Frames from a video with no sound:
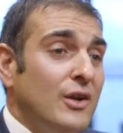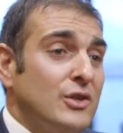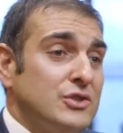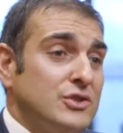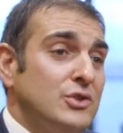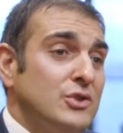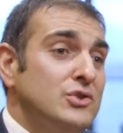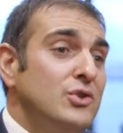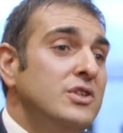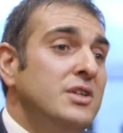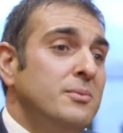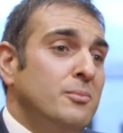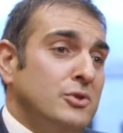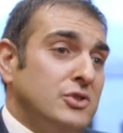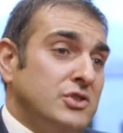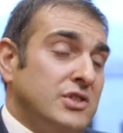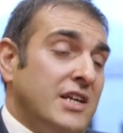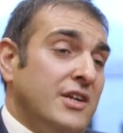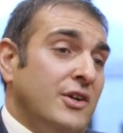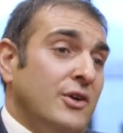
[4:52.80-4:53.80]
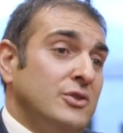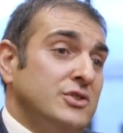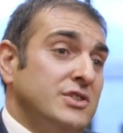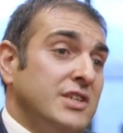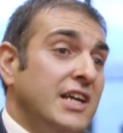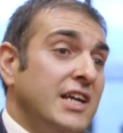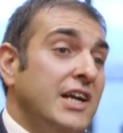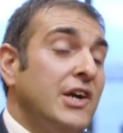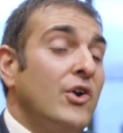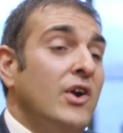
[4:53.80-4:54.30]
los dos últimos años
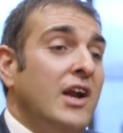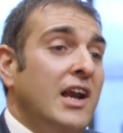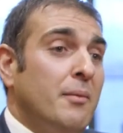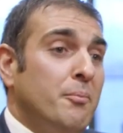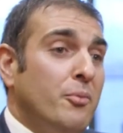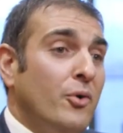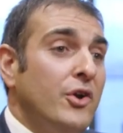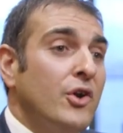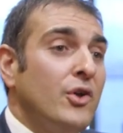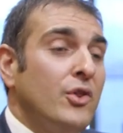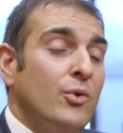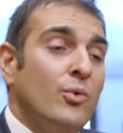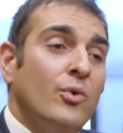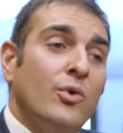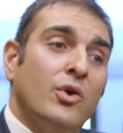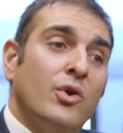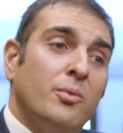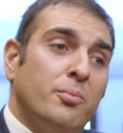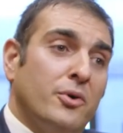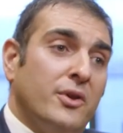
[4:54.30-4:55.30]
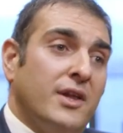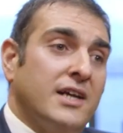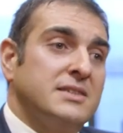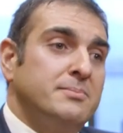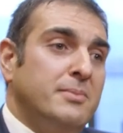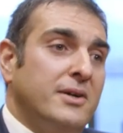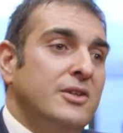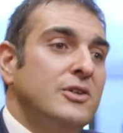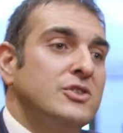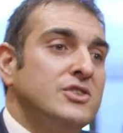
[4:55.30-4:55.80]
y con el apoyo de un grupo de
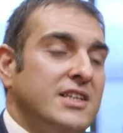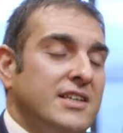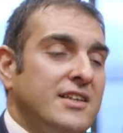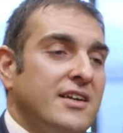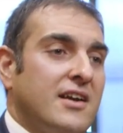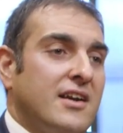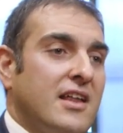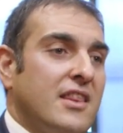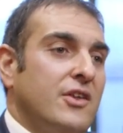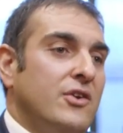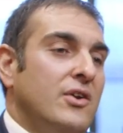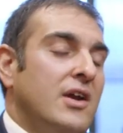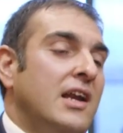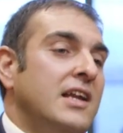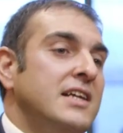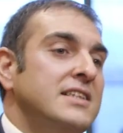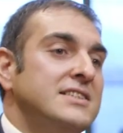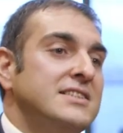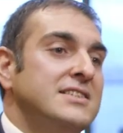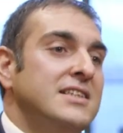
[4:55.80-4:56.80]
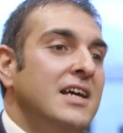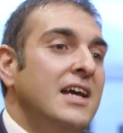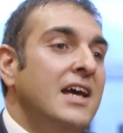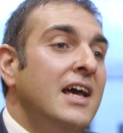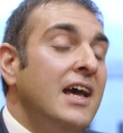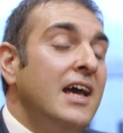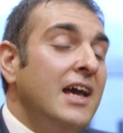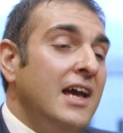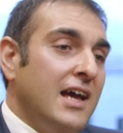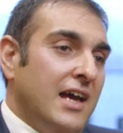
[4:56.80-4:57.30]
expertos internacionales,
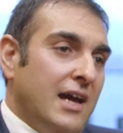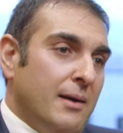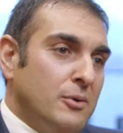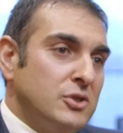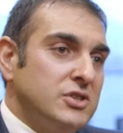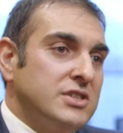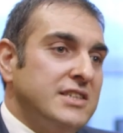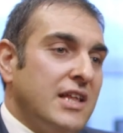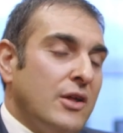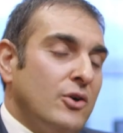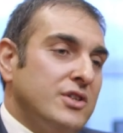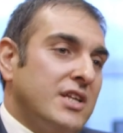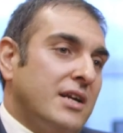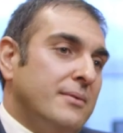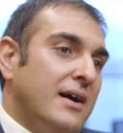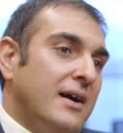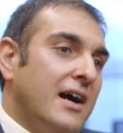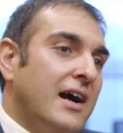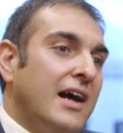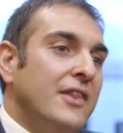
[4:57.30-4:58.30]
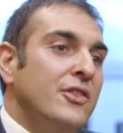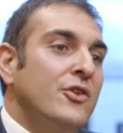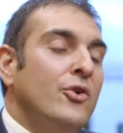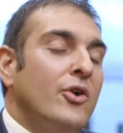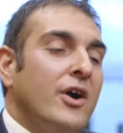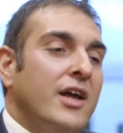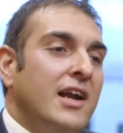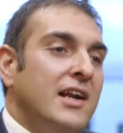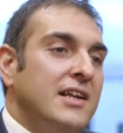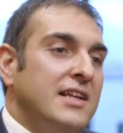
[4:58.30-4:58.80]
hemos estado trabajando
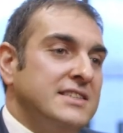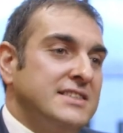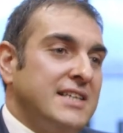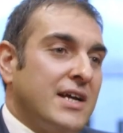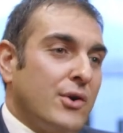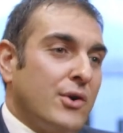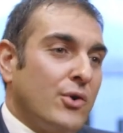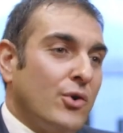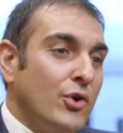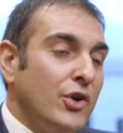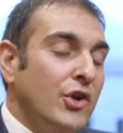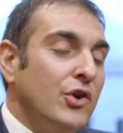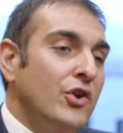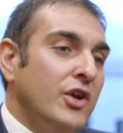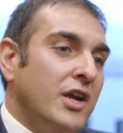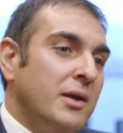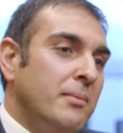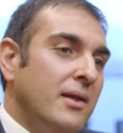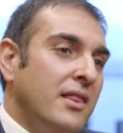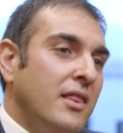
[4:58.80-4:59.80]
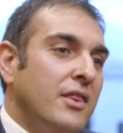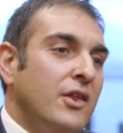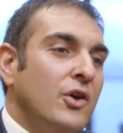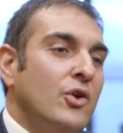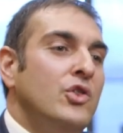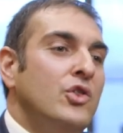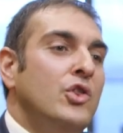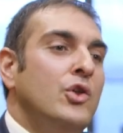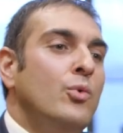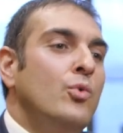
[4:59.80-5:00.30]
en el desarrollo y
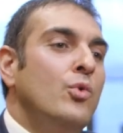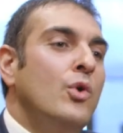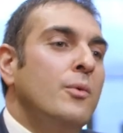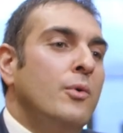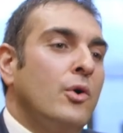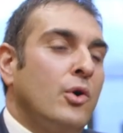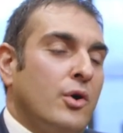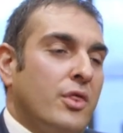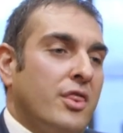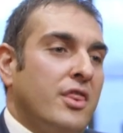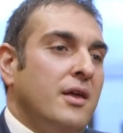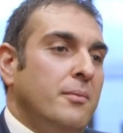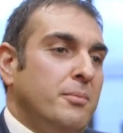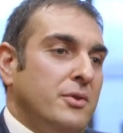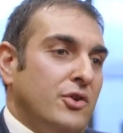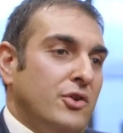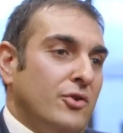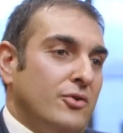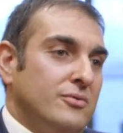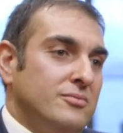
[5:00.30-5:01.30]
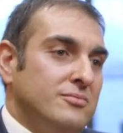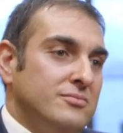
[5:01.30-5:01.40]
medición de un nuevo concepto,